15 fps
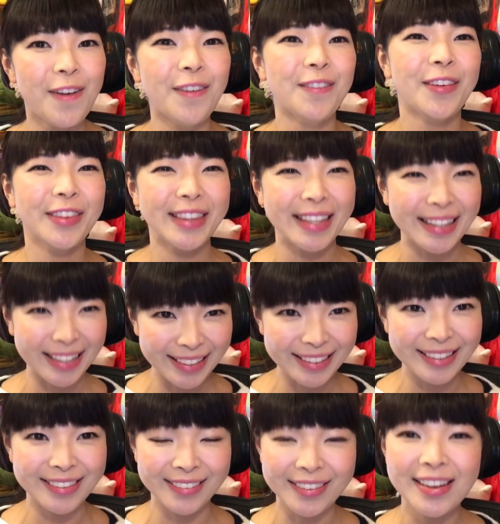思ってた
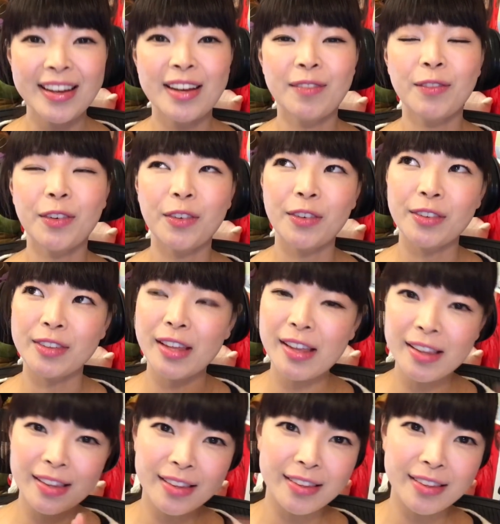んですよもう全然